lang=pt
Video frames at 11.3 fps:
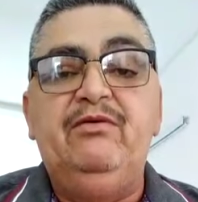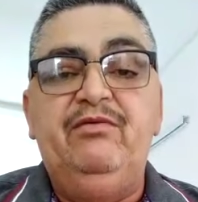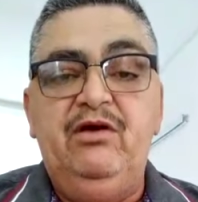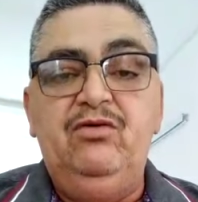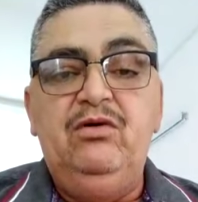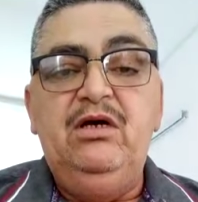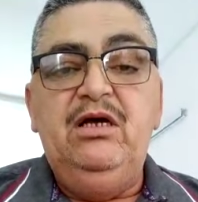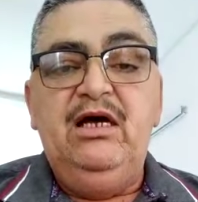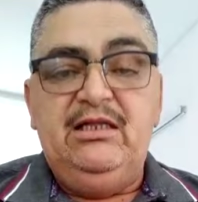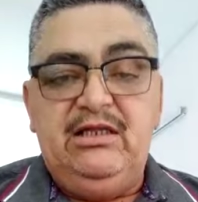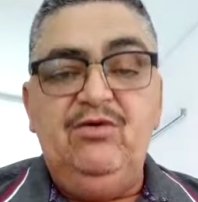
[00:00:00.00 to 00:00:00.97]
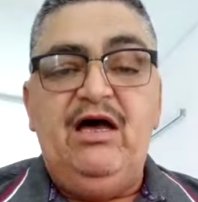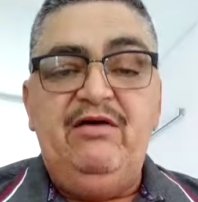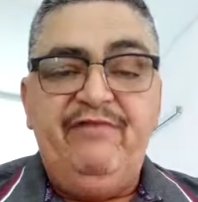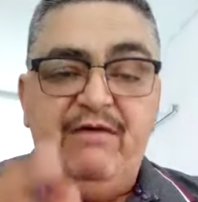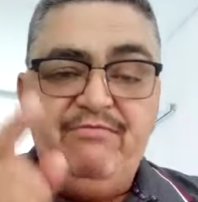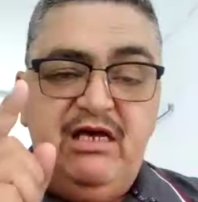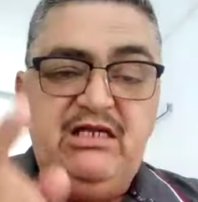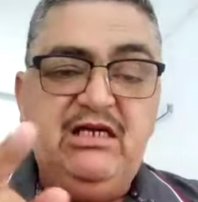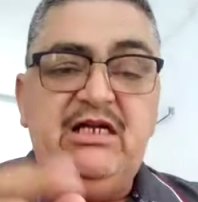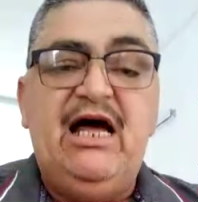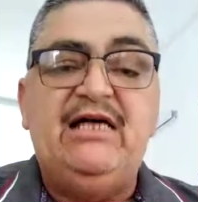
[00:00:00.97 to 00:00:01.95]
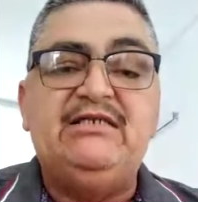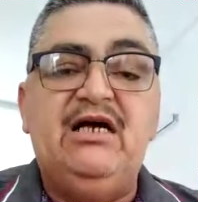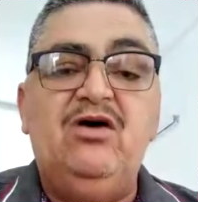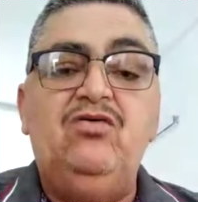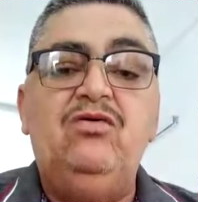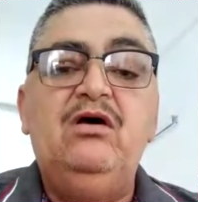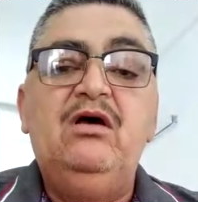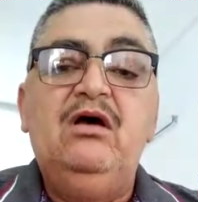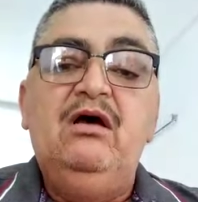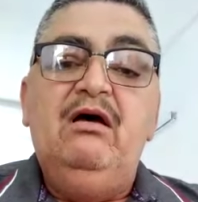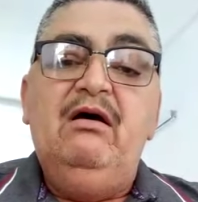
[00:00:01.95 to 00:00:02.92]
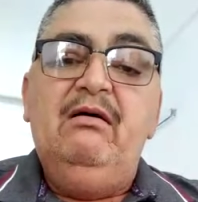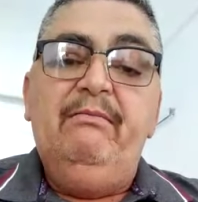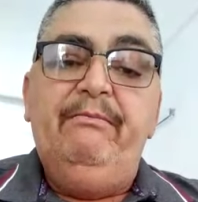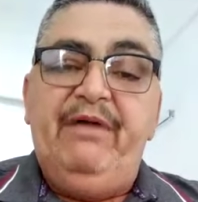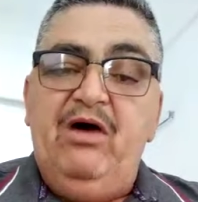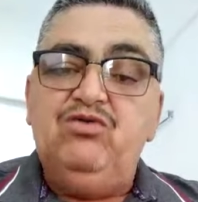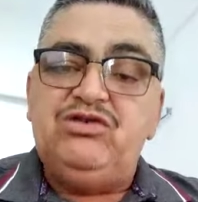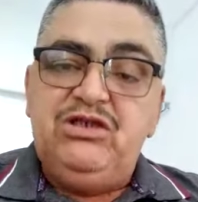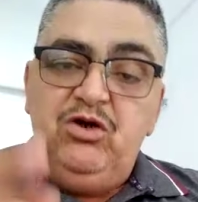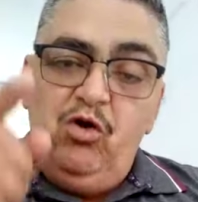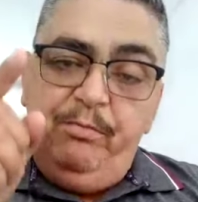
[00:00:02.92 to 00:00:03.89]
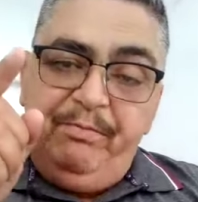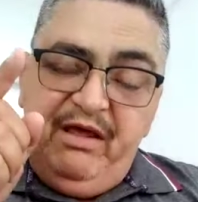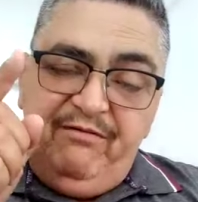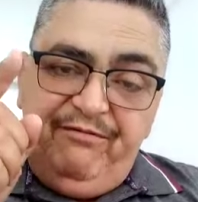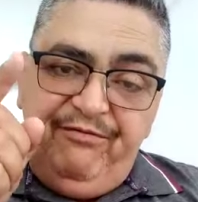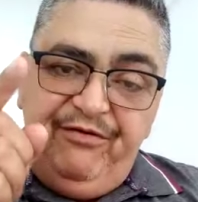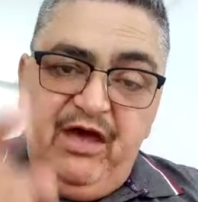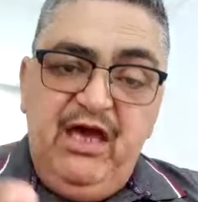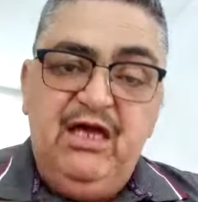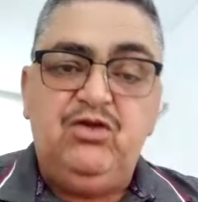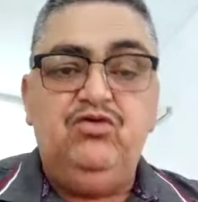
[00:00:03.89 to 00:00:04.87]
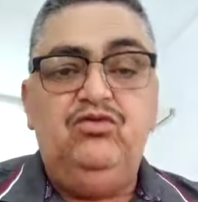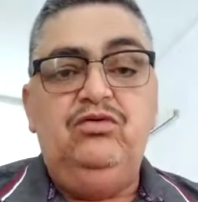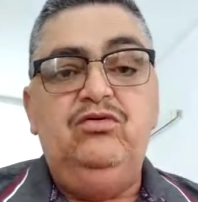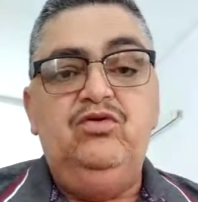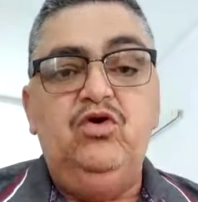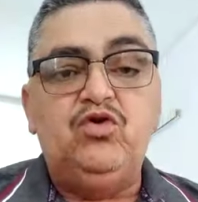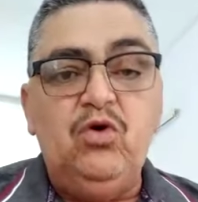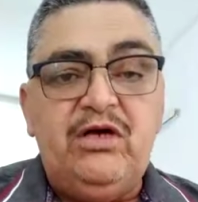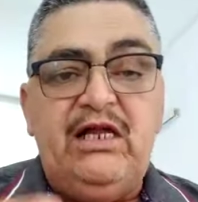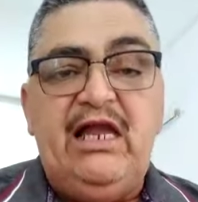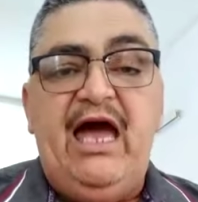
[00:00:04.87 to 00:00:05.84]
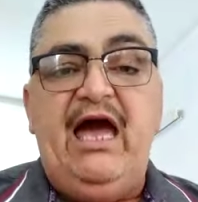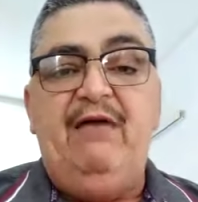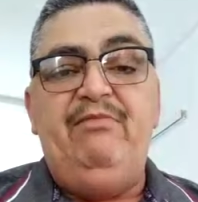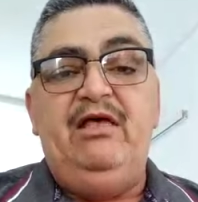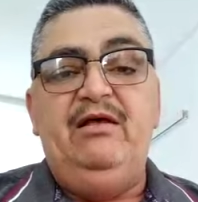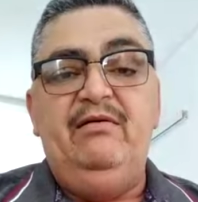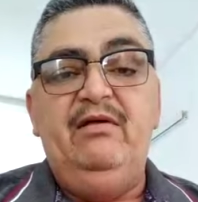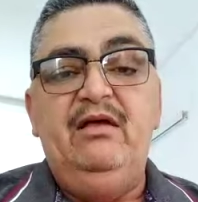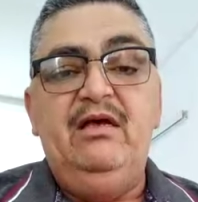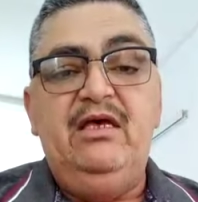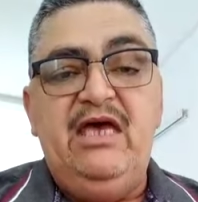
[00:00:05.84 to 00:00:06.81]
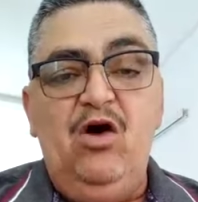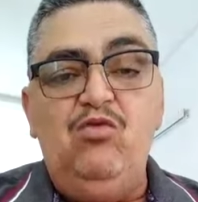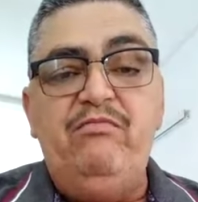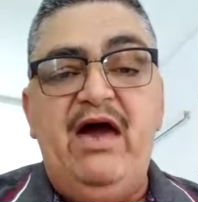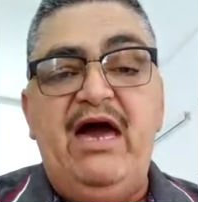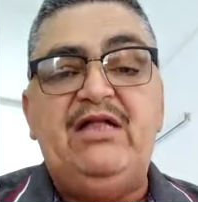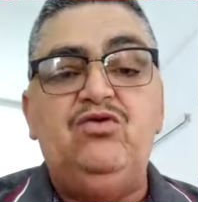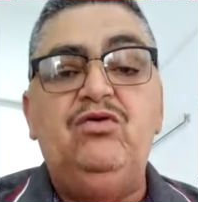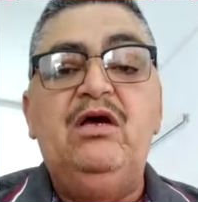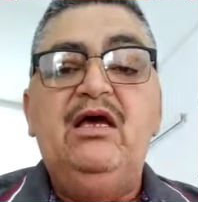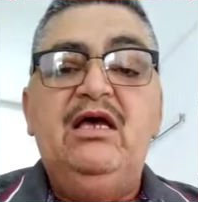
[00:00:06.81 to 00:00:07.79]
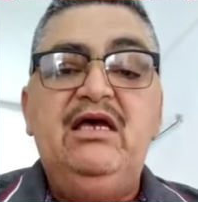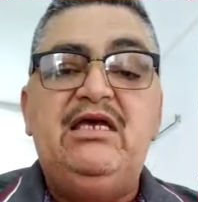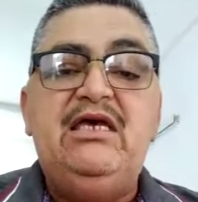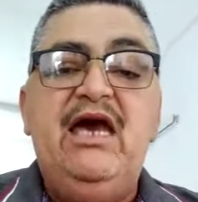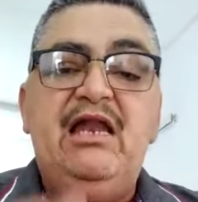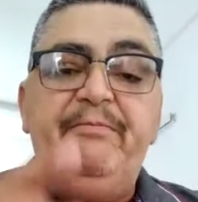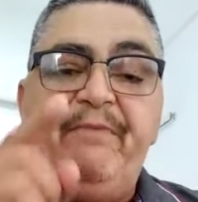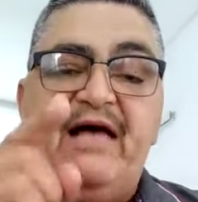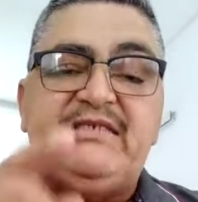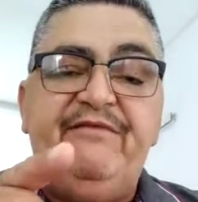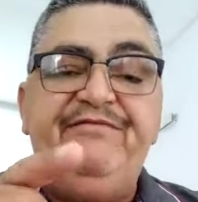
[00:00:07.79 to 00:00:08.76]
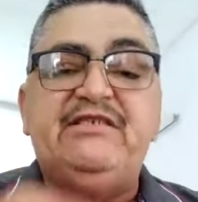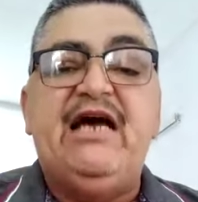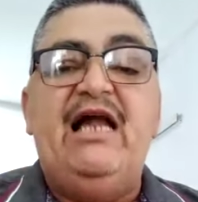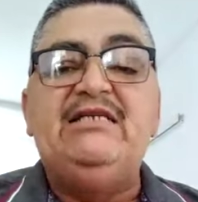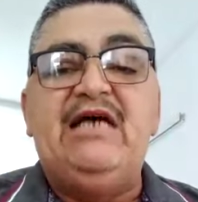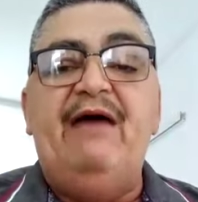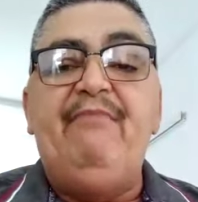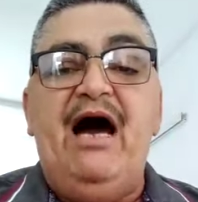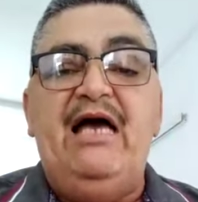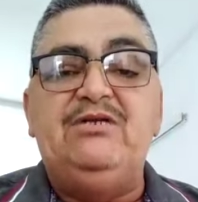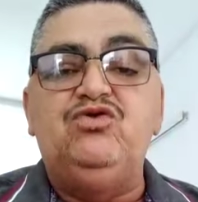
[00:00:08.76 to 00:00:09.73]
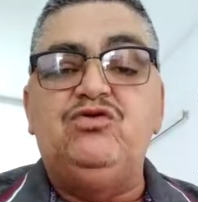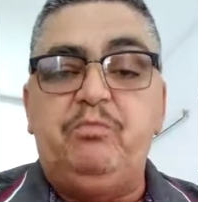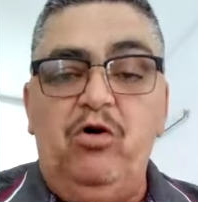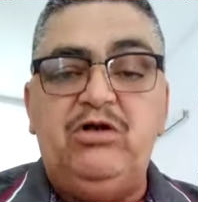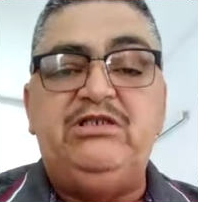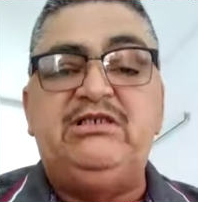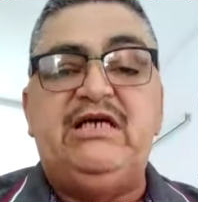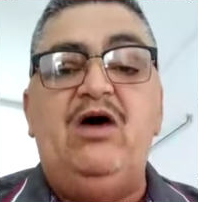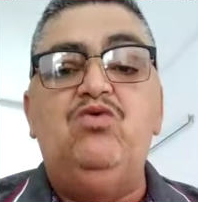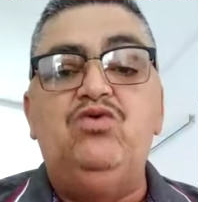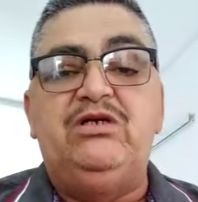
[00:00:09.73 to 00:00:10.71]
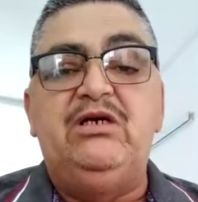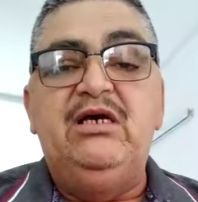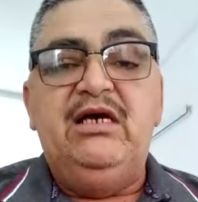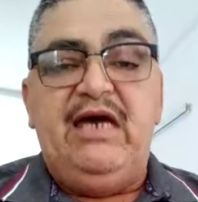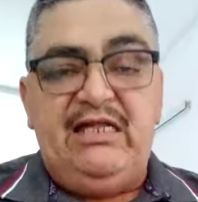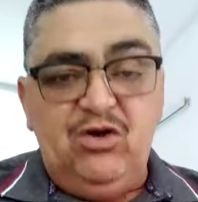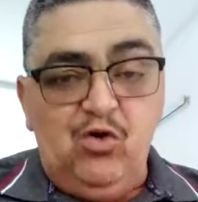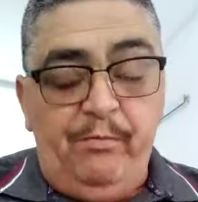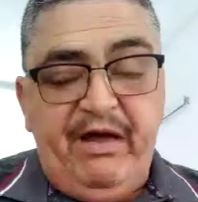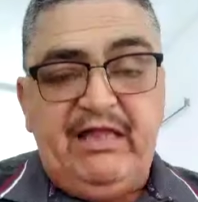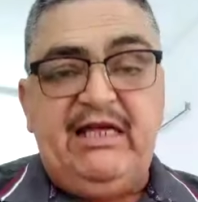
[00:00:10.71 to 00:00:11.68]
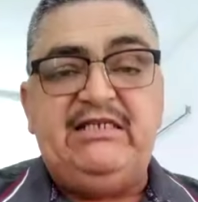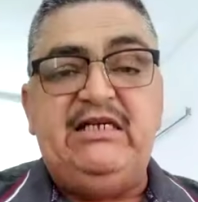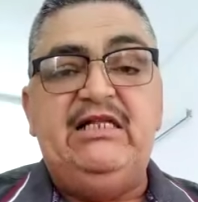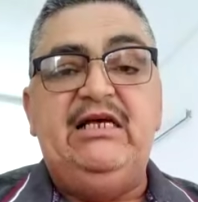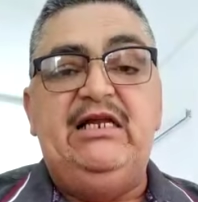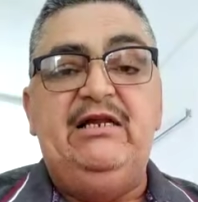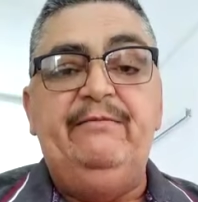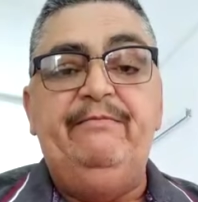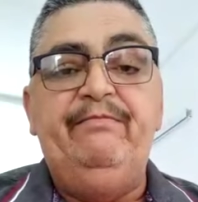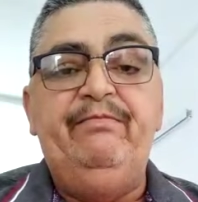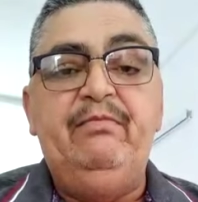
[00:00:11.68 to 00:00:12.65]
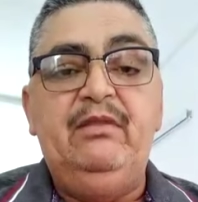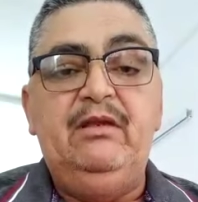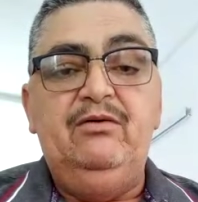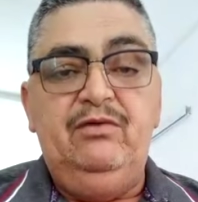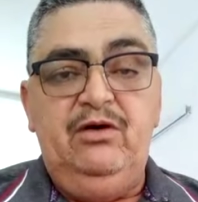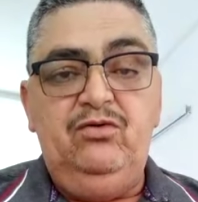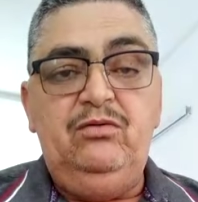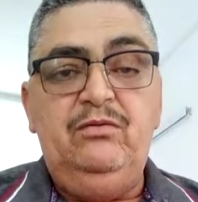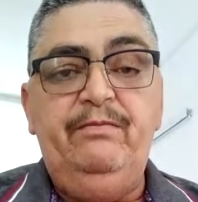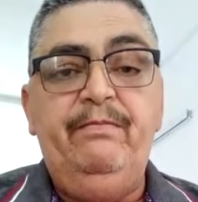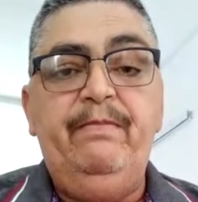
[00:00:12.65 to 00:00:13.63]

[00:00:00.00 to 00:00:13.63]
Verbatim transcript: Viu? Então aí vai minha indignação para o senhor prefeito, doutor Guilherme, que é um médico, e que ele passa a fiscalizar mais os postos de saúde, que é de competência dele. Viu?